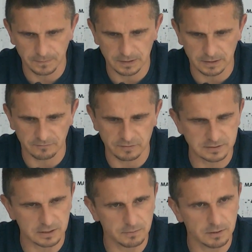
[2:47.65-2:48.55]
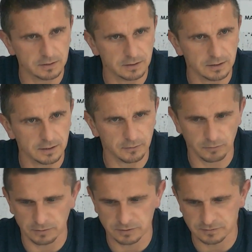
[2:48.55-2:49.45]
Kräfte sammeln, alle
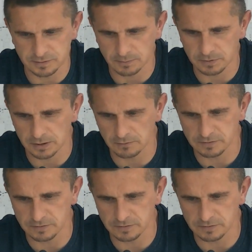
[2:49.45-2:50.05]
können zusammenkehren,